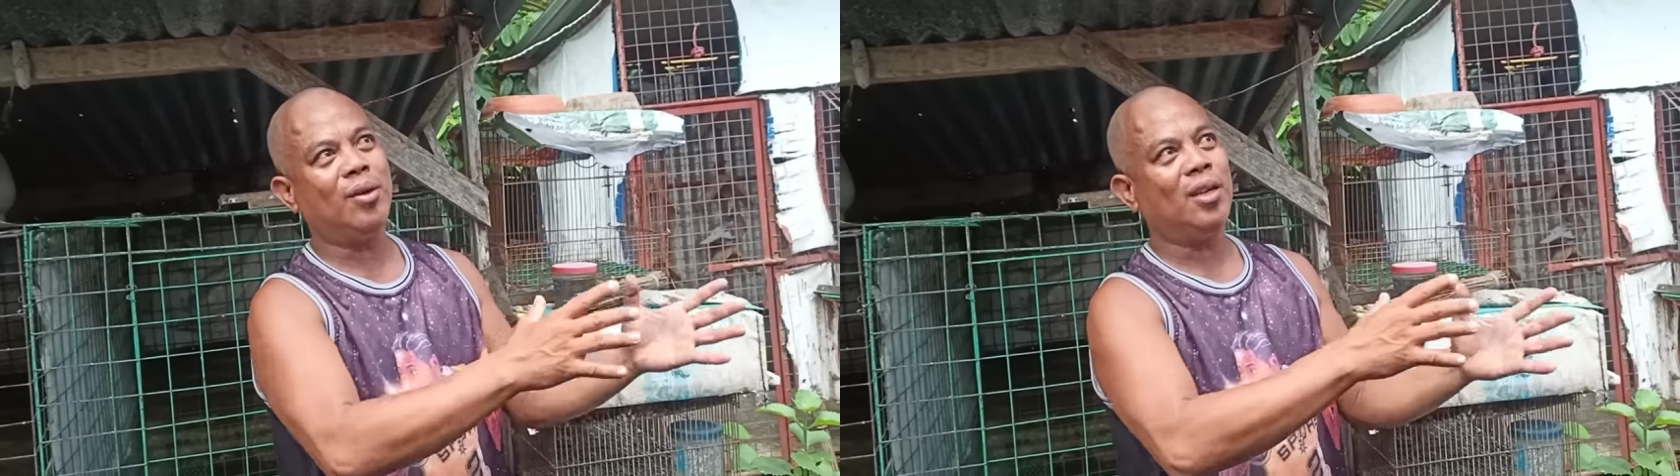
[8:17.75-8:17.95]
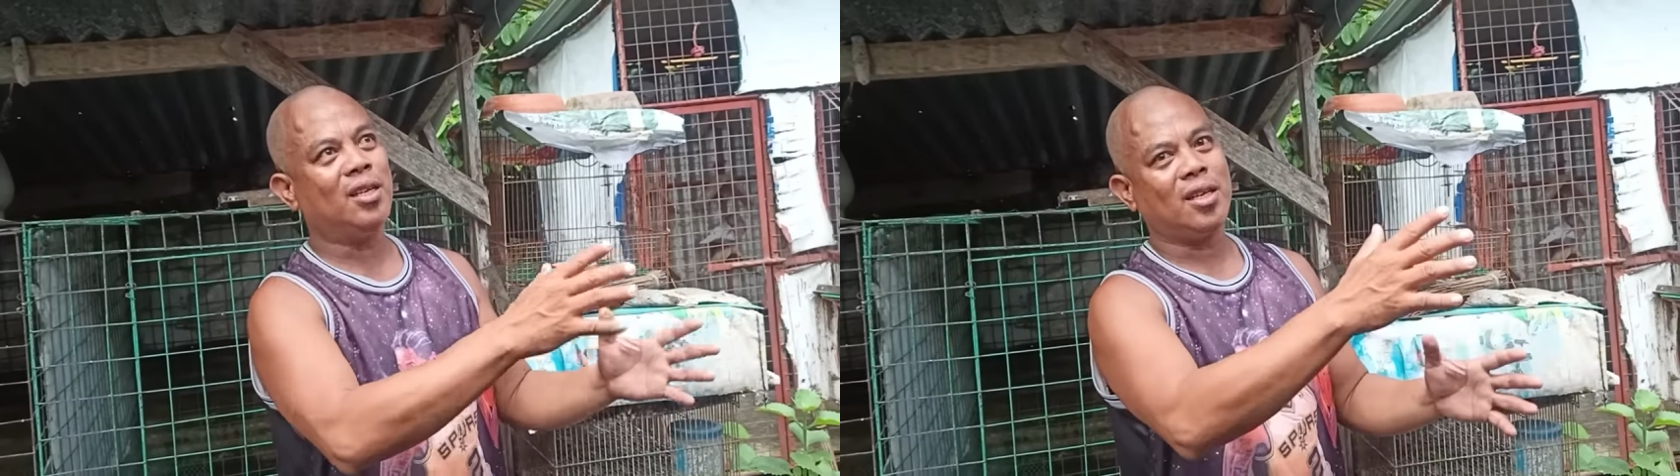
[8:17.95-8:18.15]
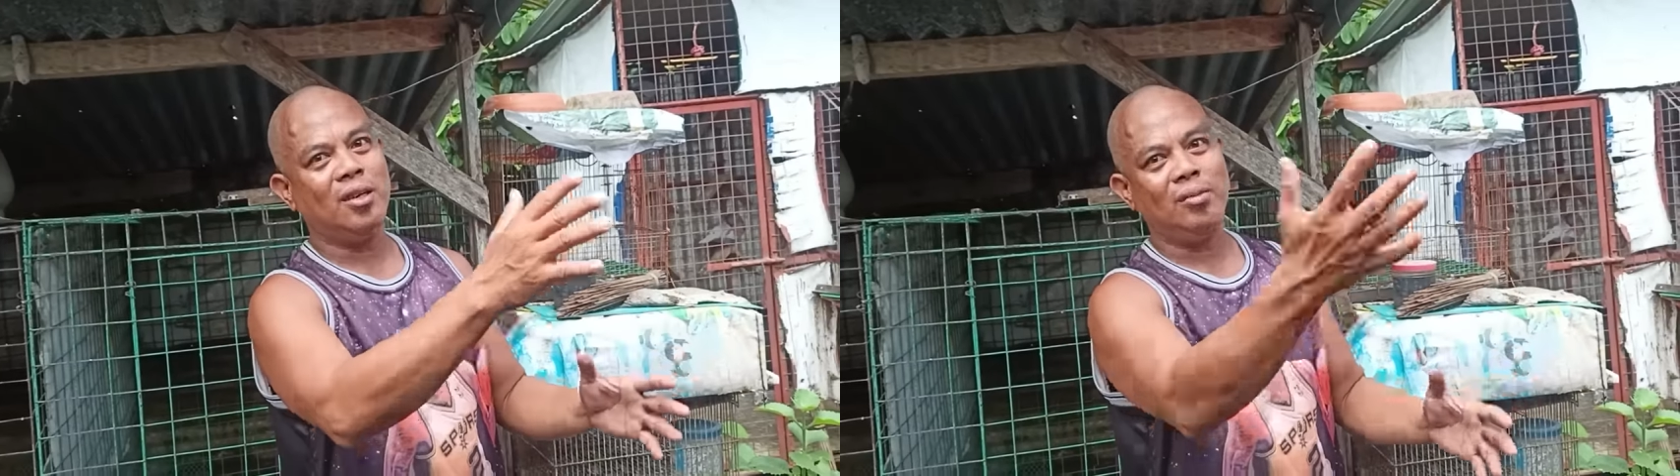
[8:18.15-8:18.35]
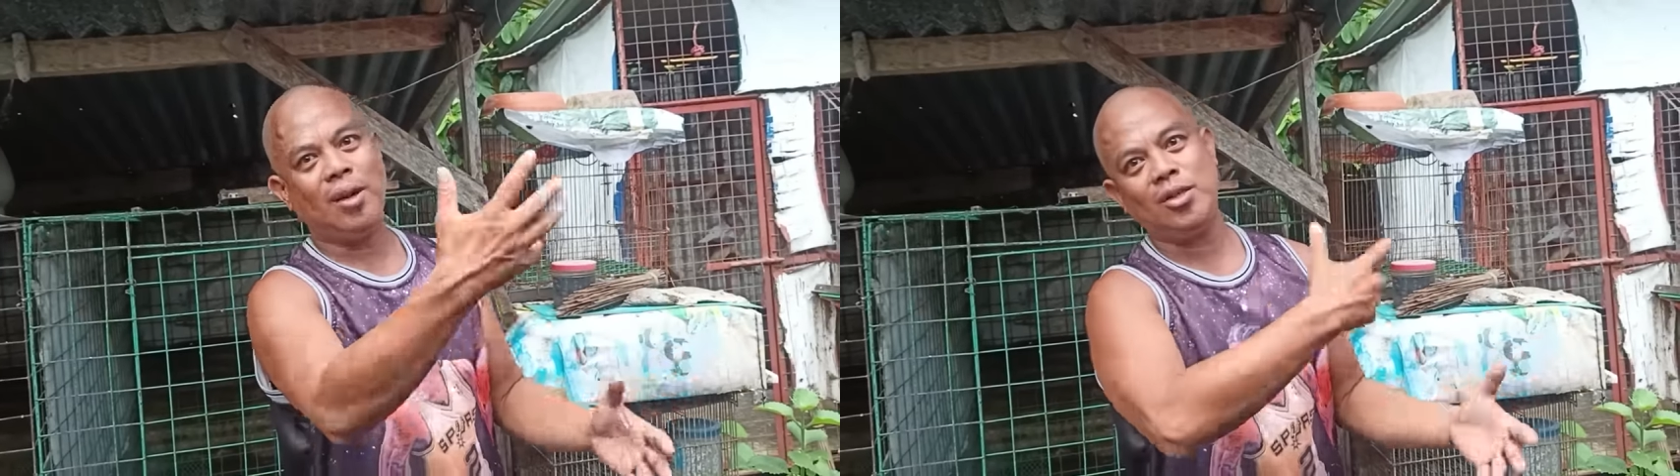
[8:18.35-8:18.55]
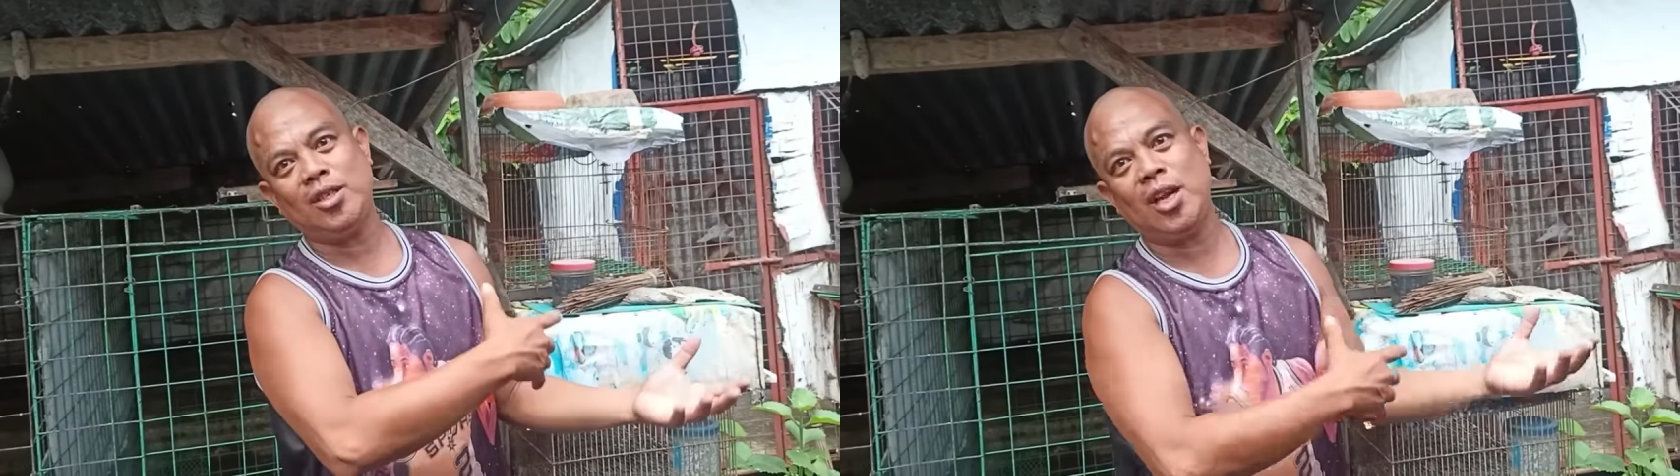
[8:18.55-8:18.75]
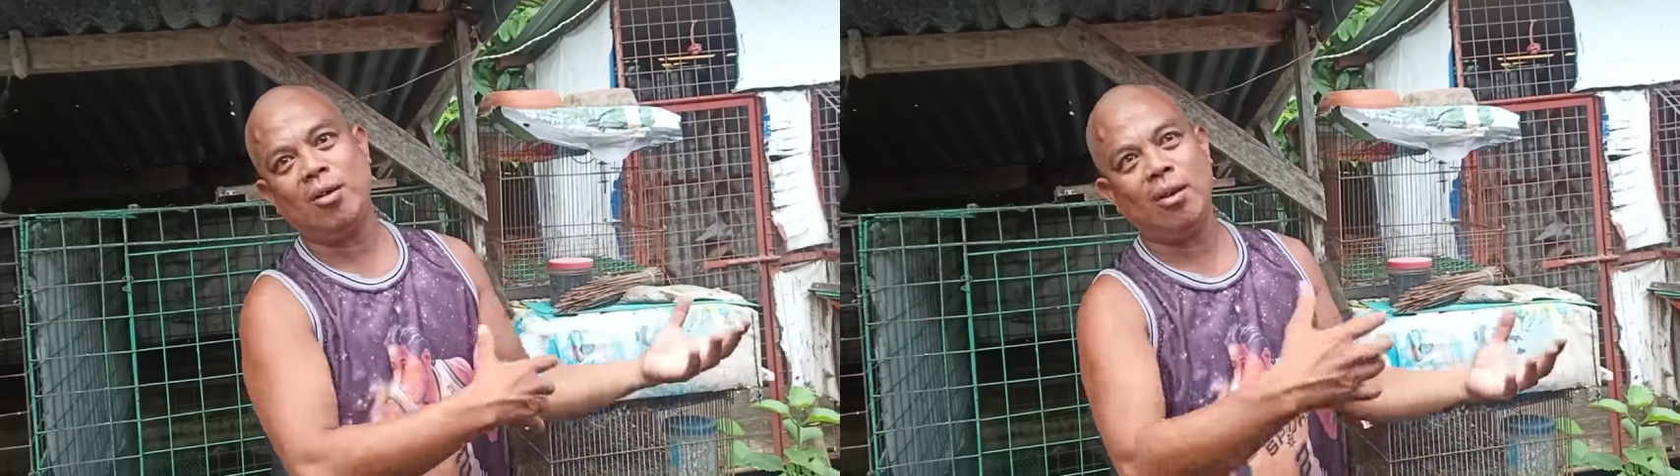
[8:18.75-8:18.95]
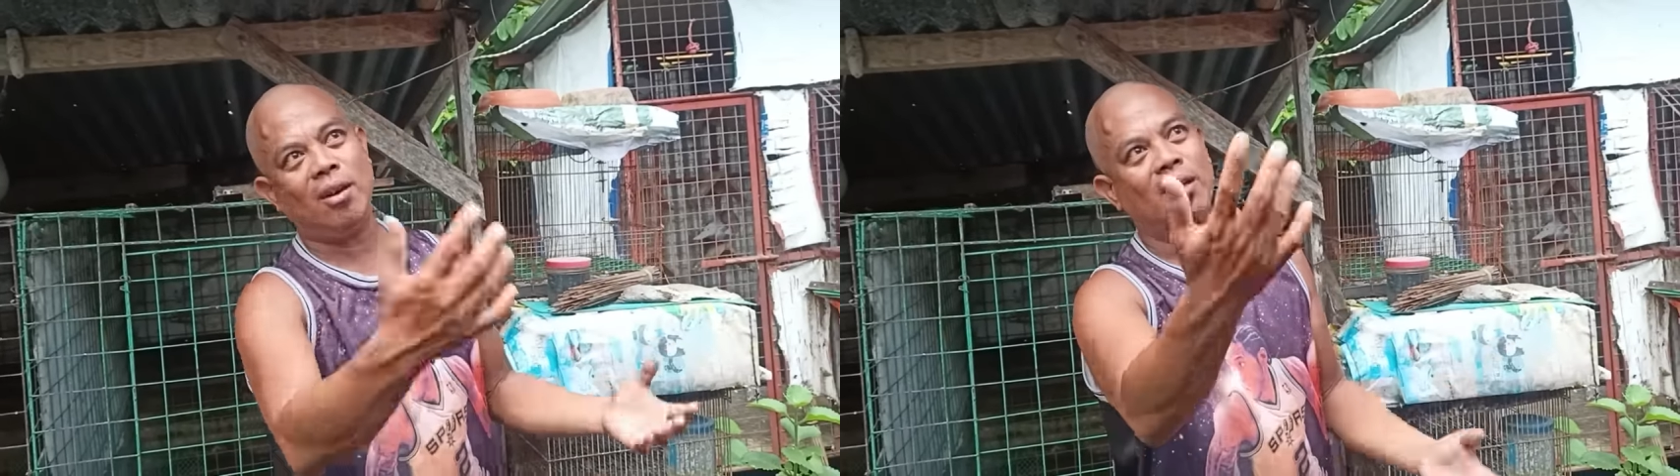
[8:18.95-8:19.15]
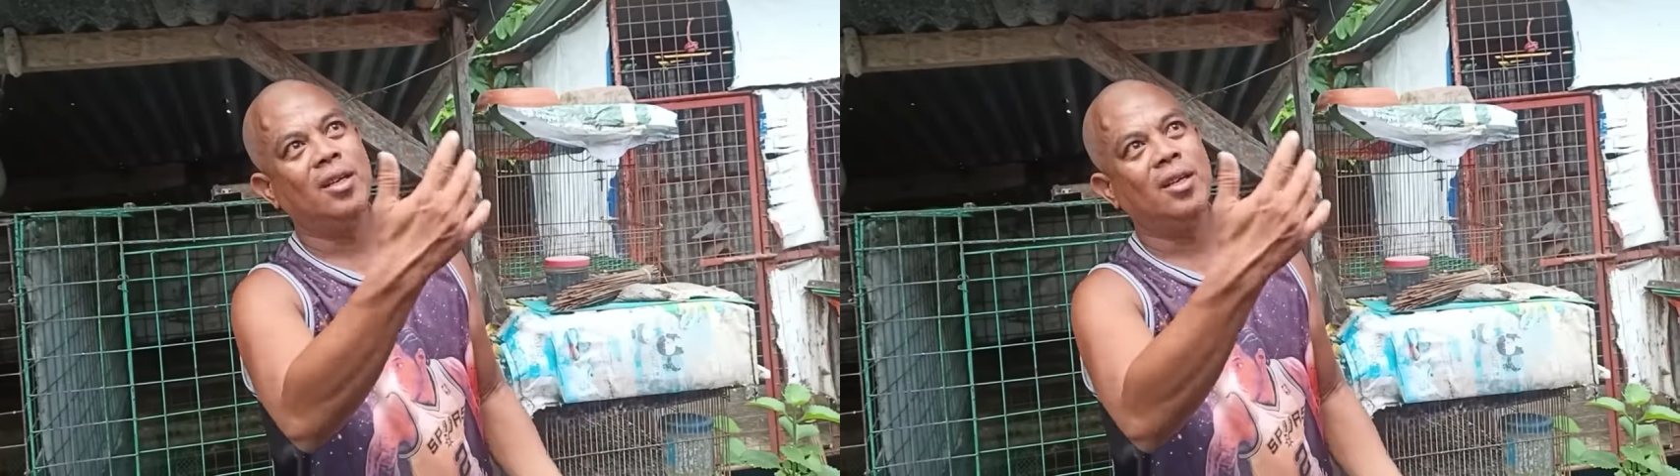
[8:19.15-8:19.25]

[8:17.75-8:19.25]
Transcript: ko hanggang sa yun, makasisa ako,